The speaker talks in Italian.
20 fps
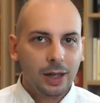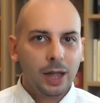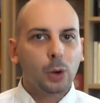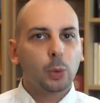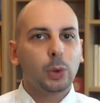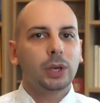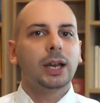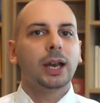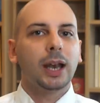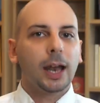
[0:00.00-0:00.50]

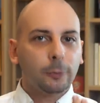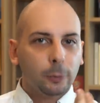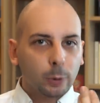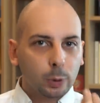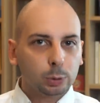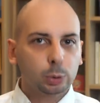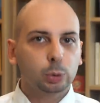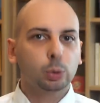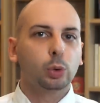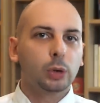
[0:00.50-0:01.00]
Quindi la
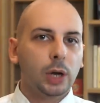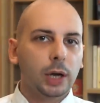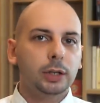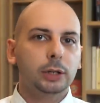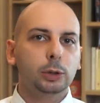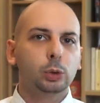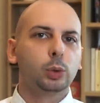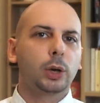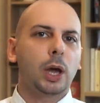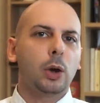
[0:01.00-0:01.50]
fortuna di
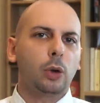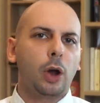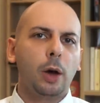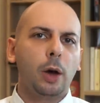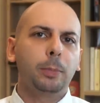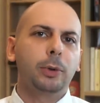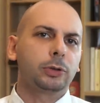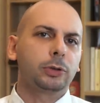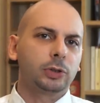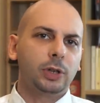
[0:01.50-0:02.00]
Dura
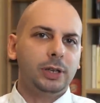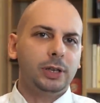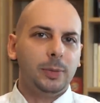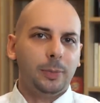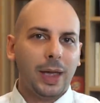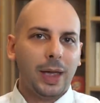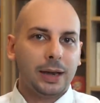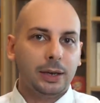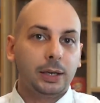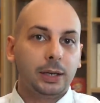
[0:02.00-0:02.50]
Europos
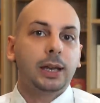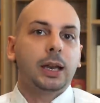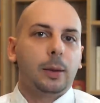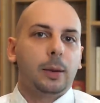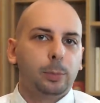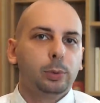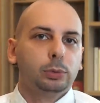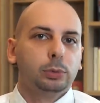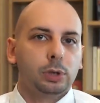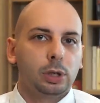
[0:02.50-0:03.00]
dipende dal
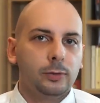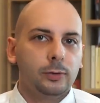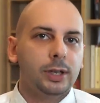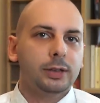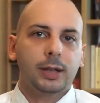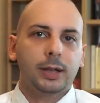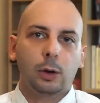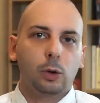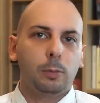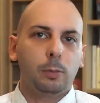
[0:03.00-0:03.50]
punto di
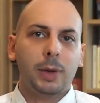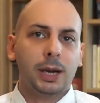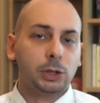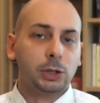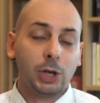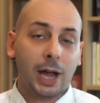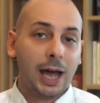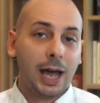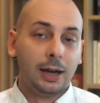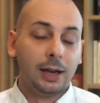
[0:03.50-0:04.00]
vista
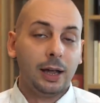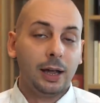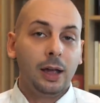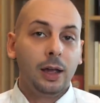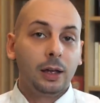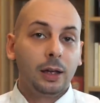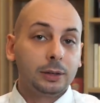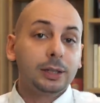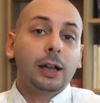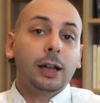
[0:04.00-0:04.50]
commerciale
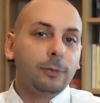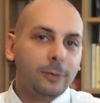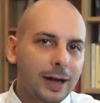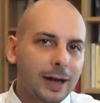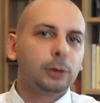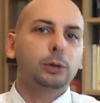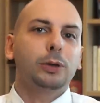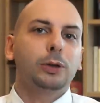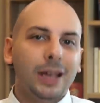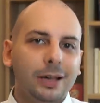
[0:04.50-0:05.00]
dal
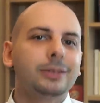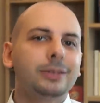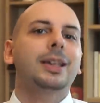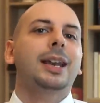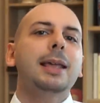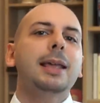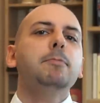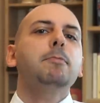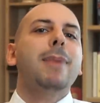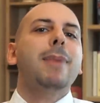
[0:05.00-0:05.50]
fatto di
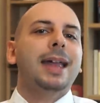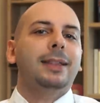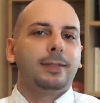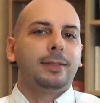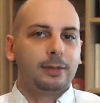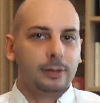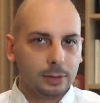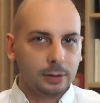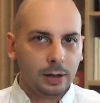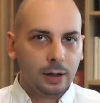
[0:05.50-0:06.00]
essere in
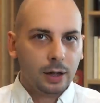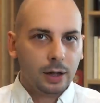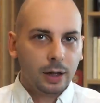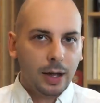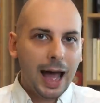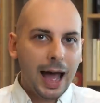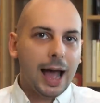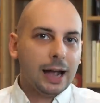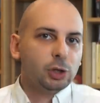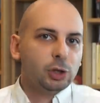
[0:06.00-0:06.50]
mezzo
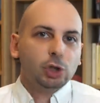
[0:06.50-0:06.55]
a